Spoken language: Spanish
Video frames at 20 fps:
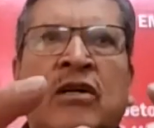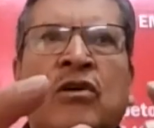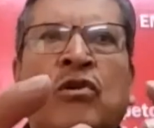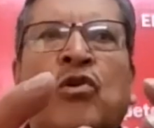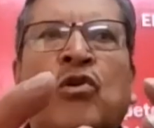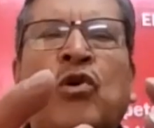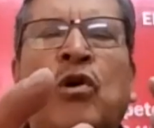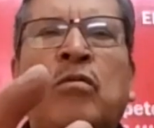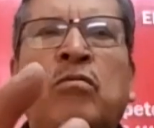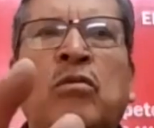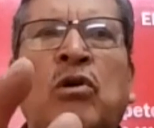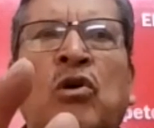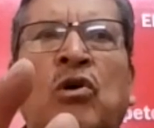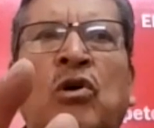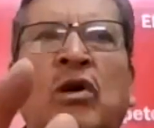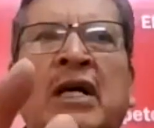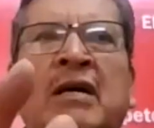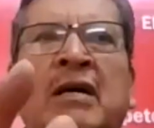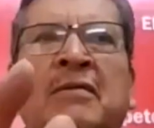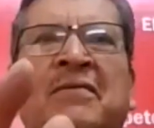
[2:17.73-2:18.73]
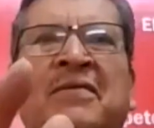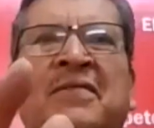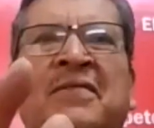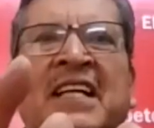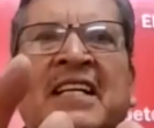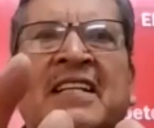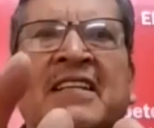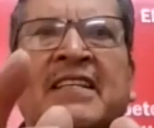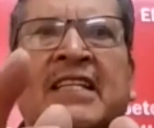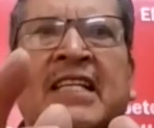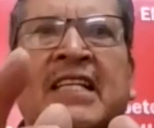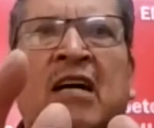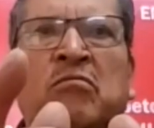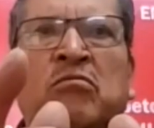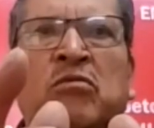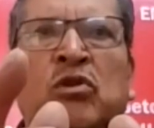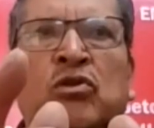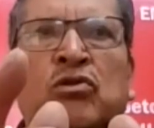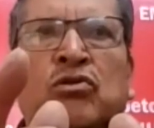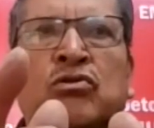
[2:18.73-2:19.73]
cómo
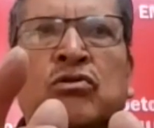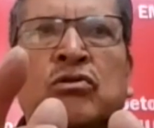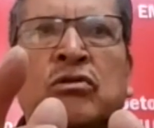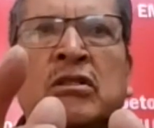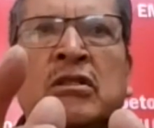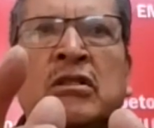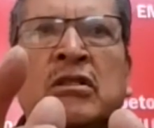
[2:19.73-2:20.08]
enfrentamos